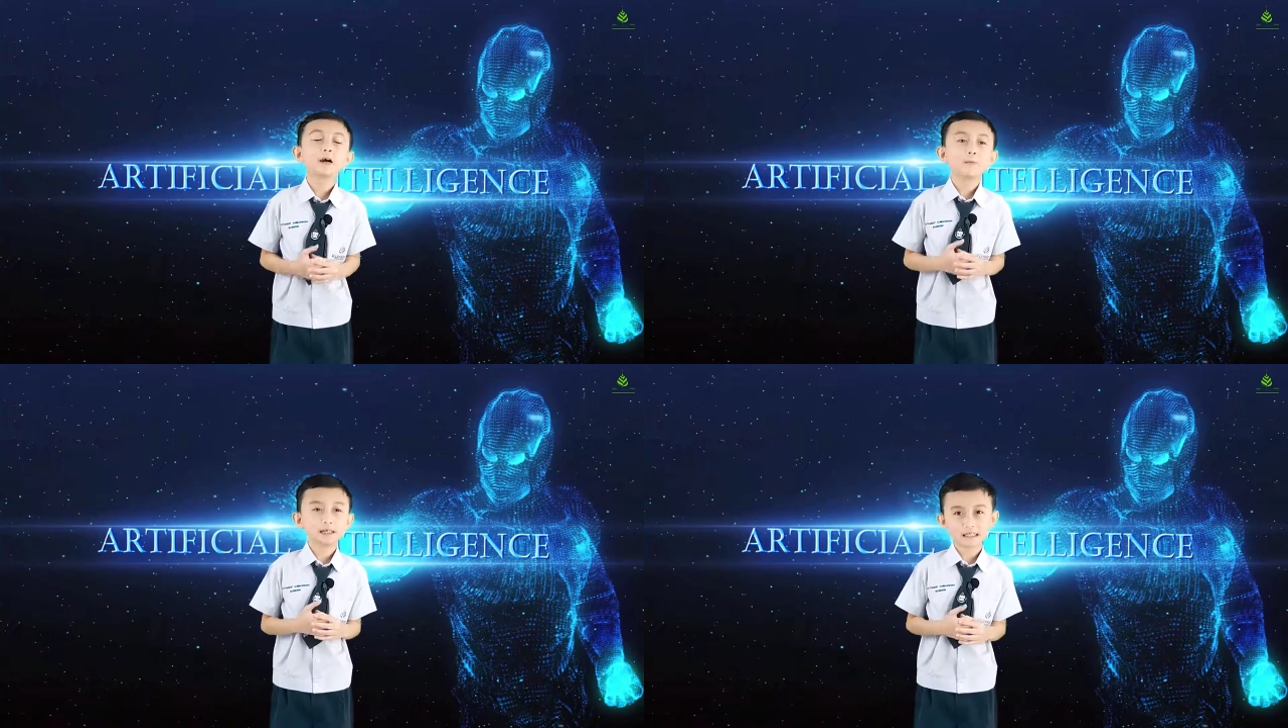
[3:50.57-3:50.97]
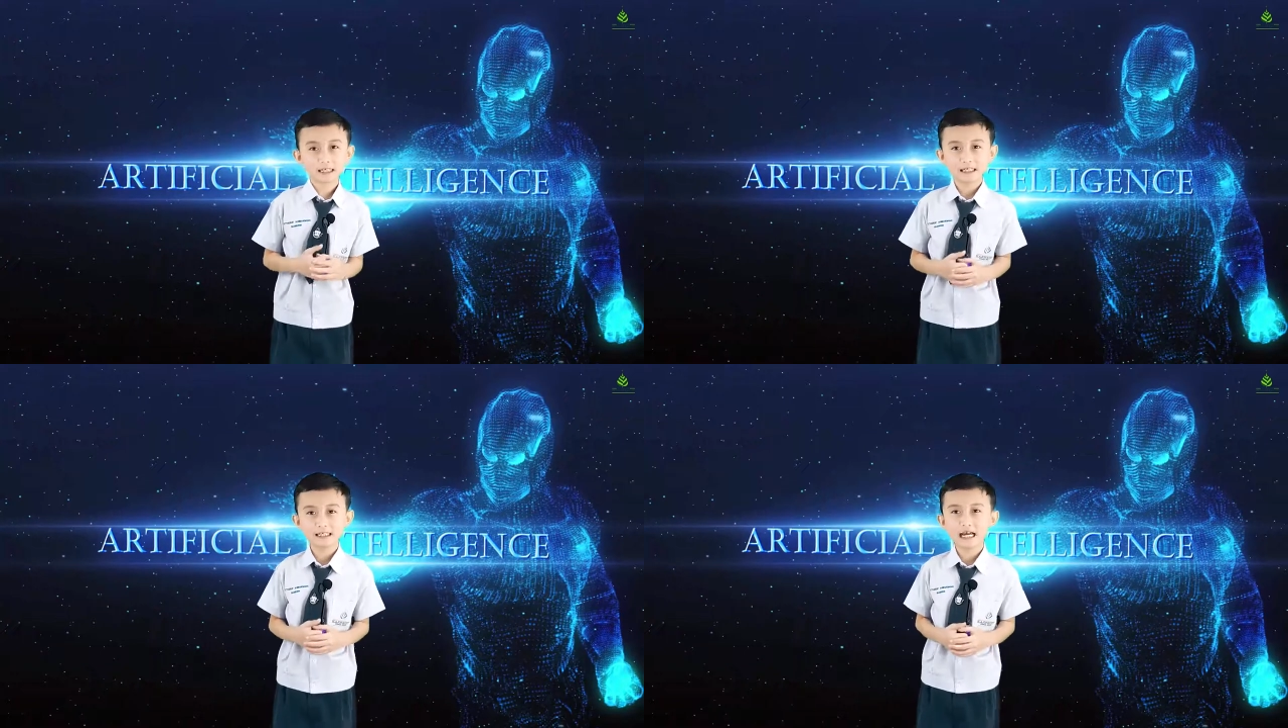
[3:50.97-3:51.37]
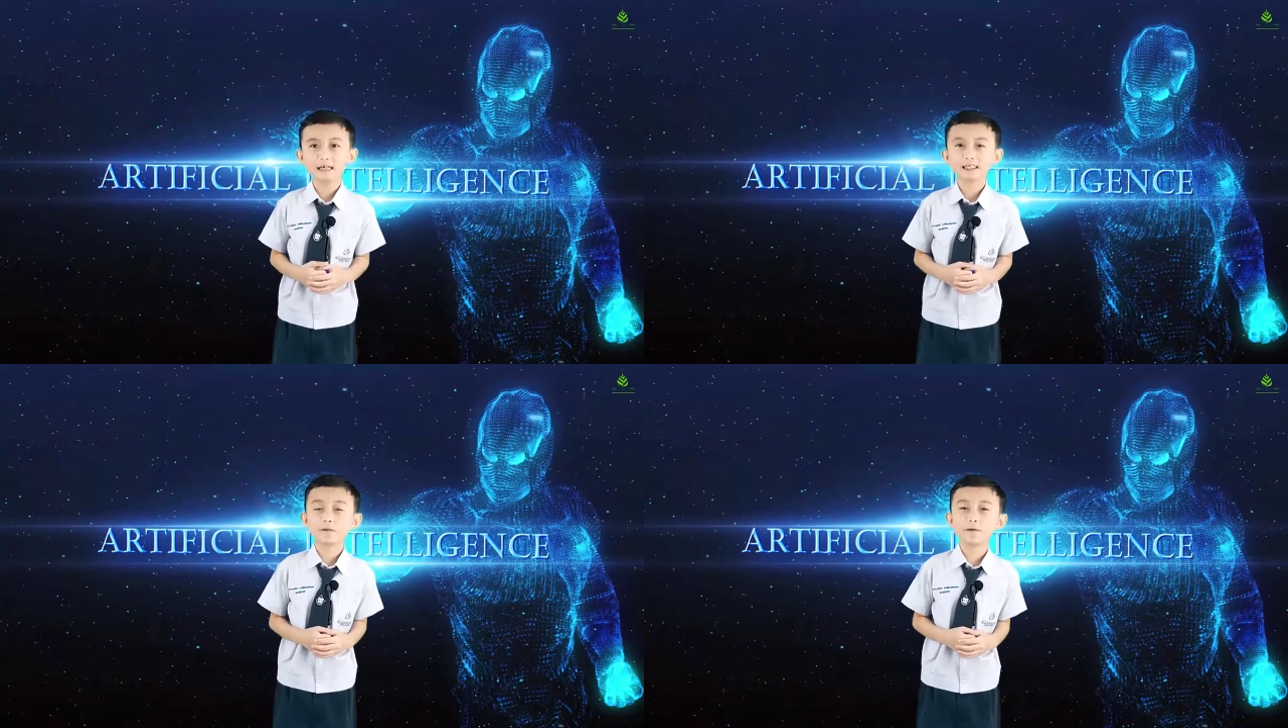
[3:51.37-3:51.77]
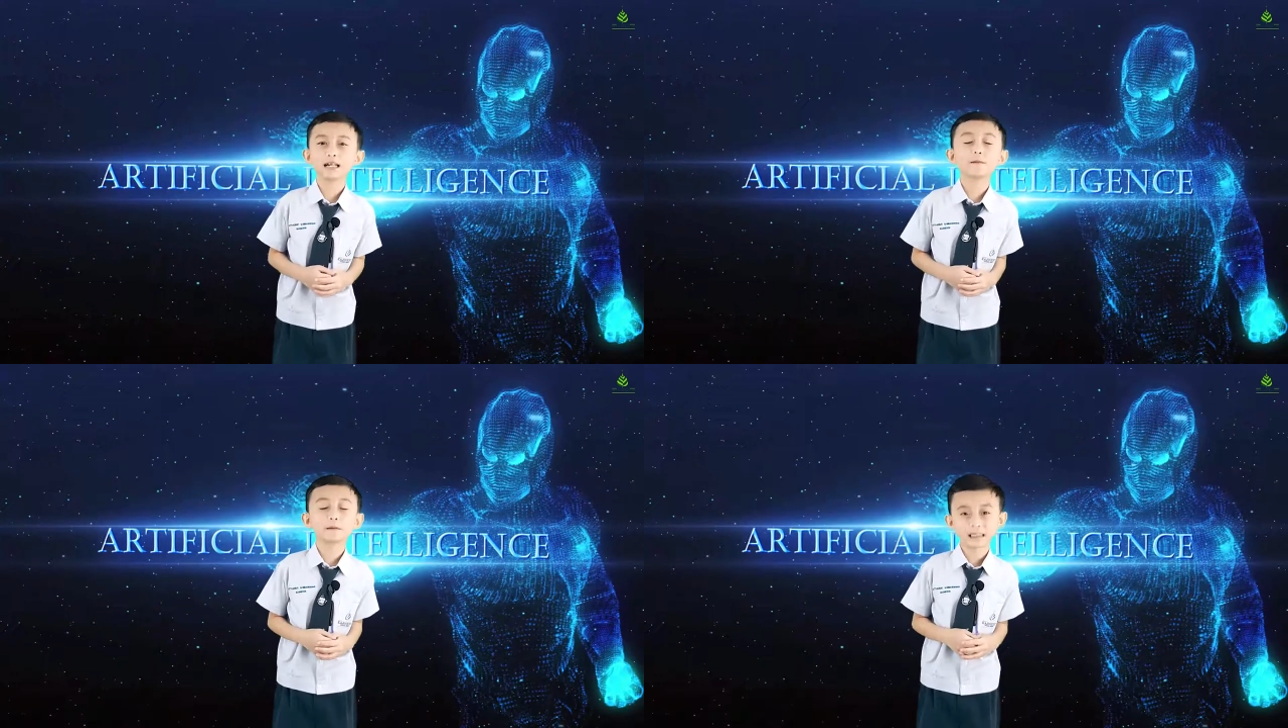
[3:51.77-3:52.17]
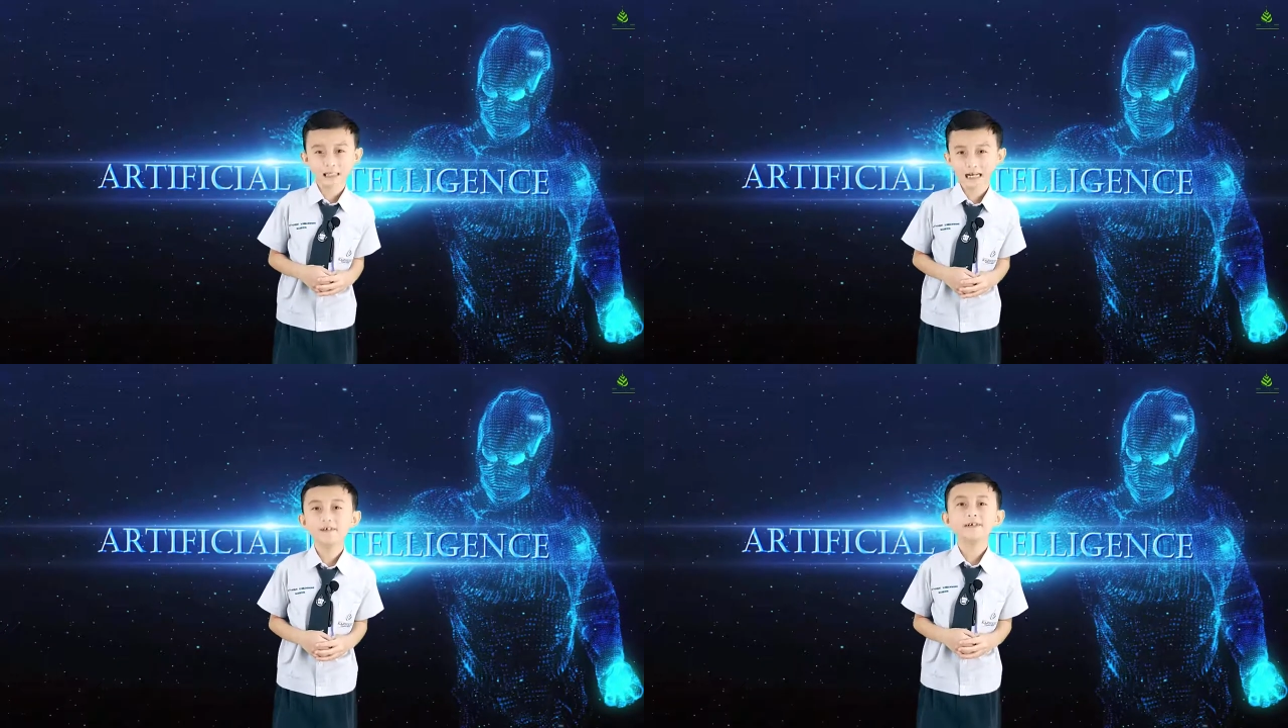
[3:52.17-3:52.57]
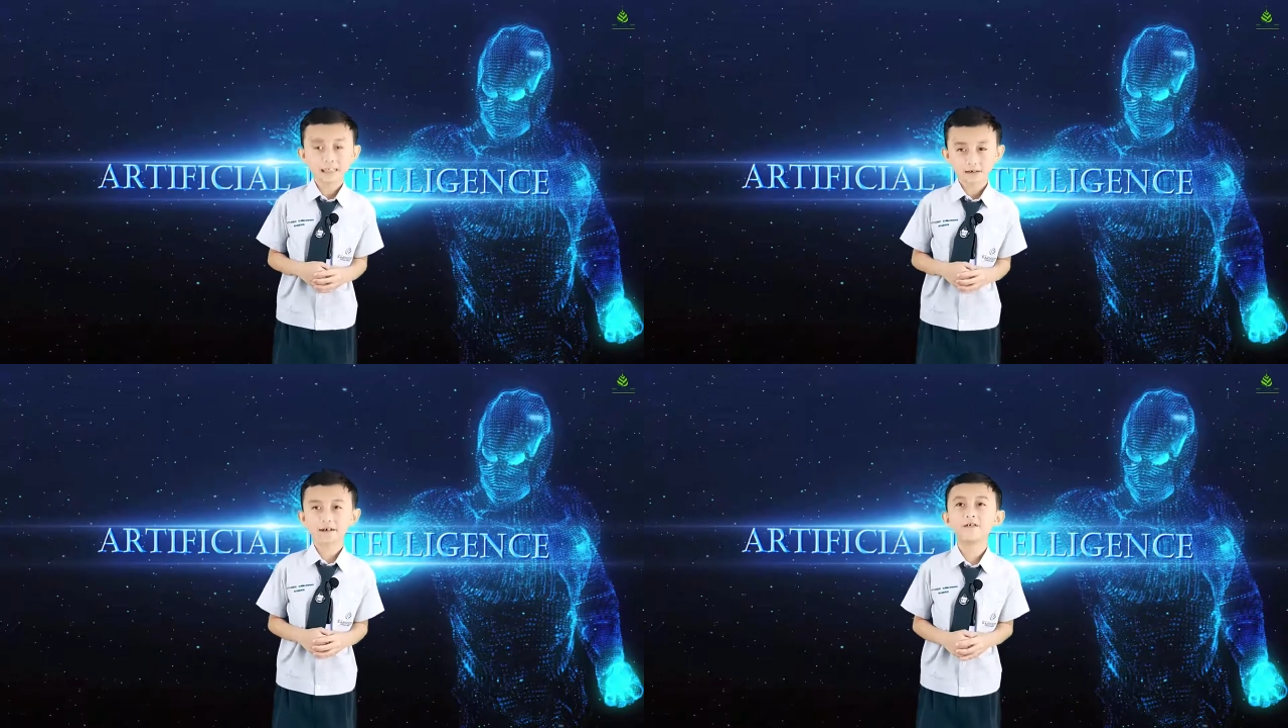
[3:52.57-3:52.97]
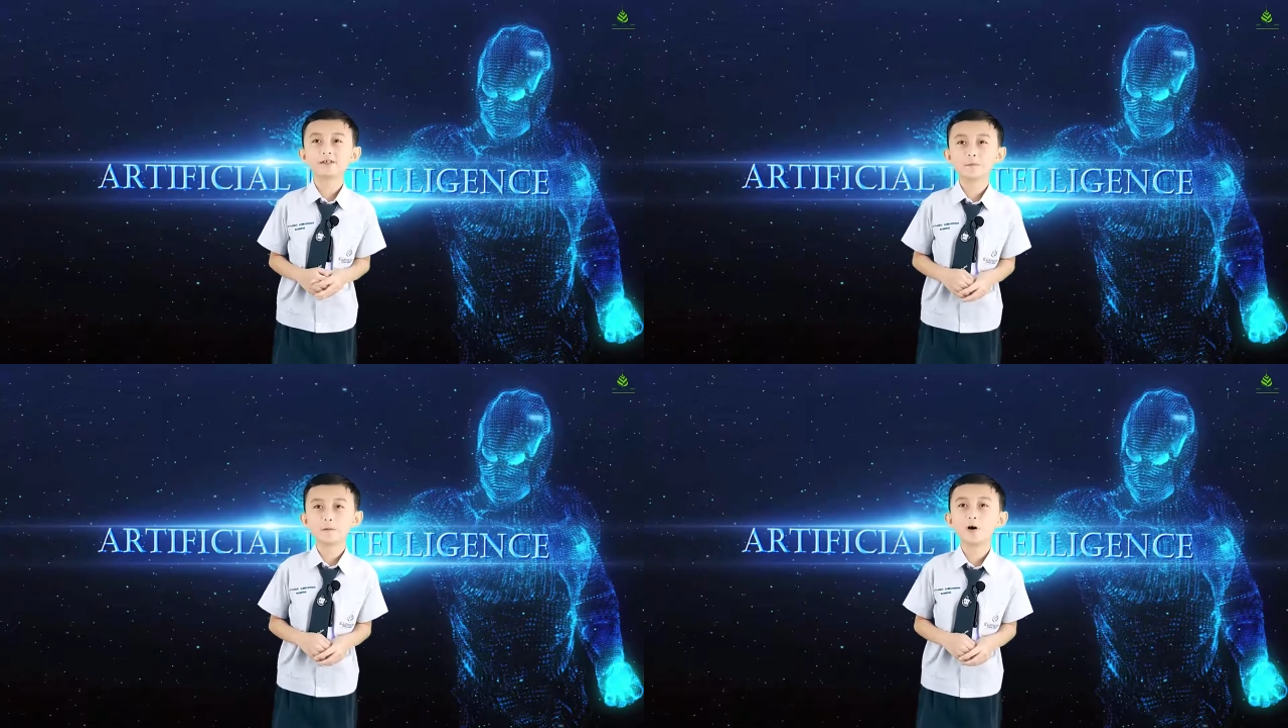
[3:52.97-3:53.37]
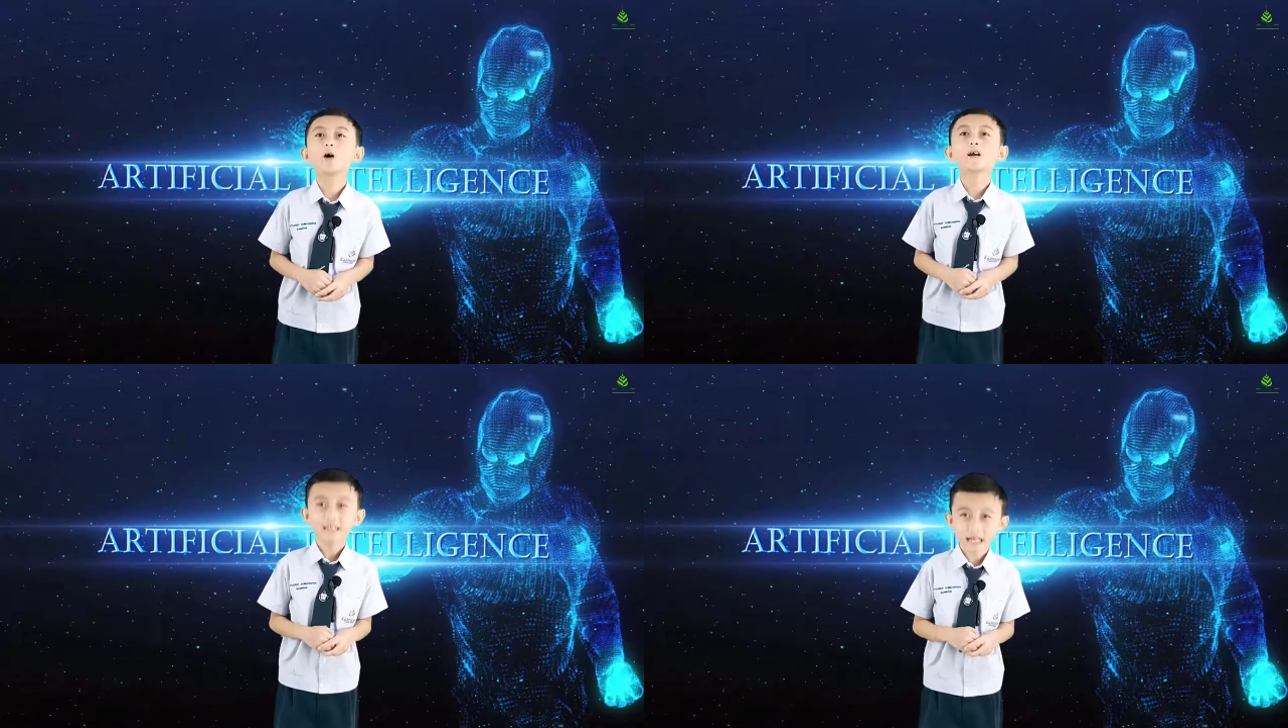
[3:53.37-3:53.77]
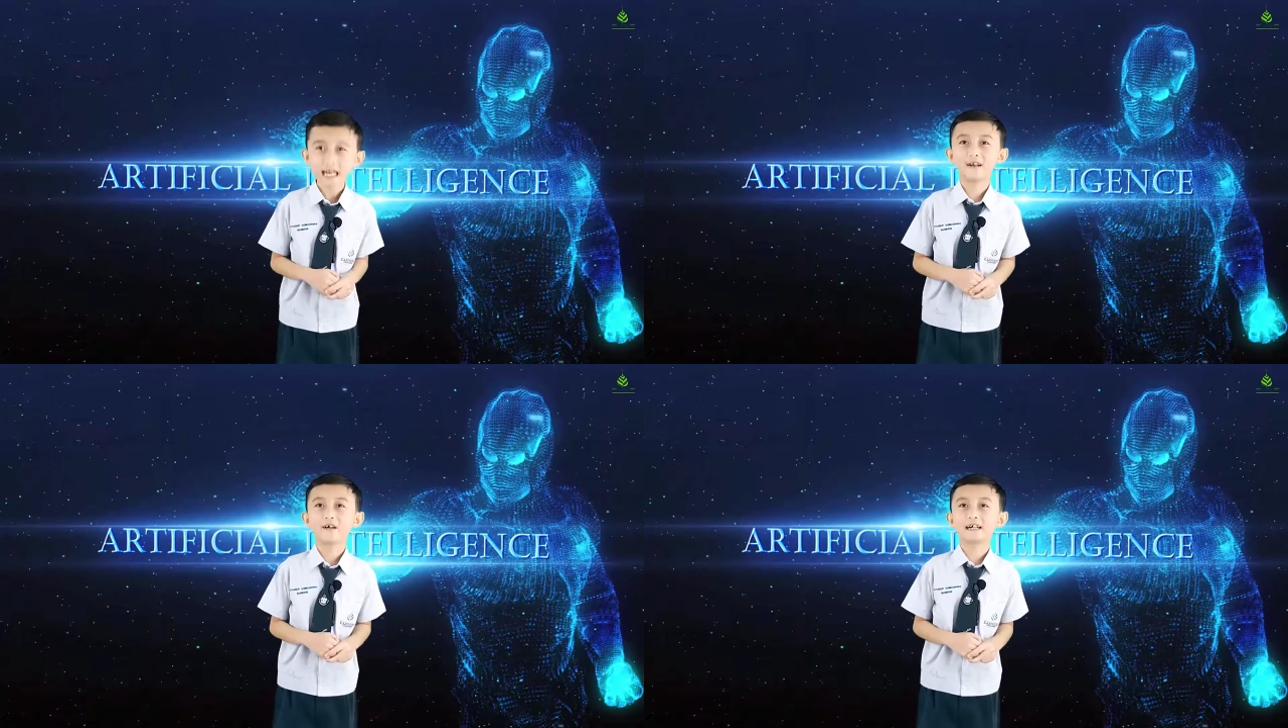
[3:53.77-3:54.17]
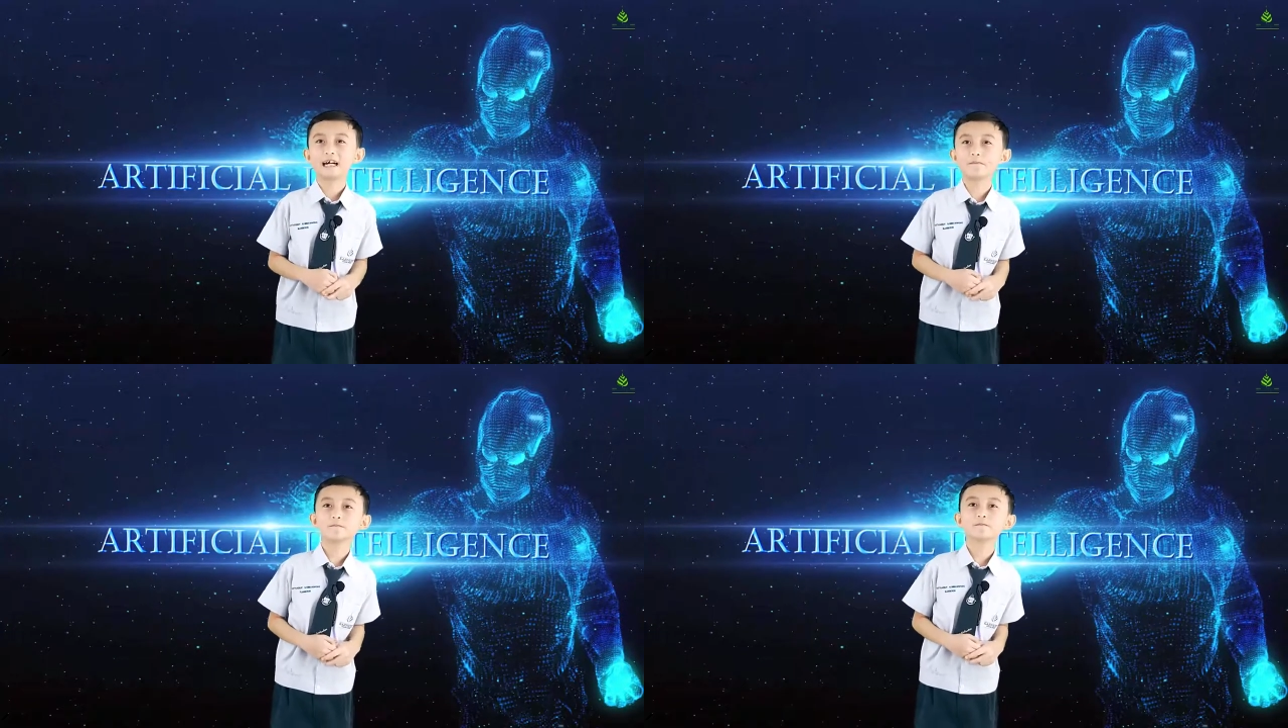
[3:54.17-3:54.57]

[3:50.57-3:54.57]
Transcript: มันจะเสร็จหรือยัง แต่ว่าถ้ามันเสร็จแล้วเดี๋ยวเราจะมาบอกแน่นอนครับ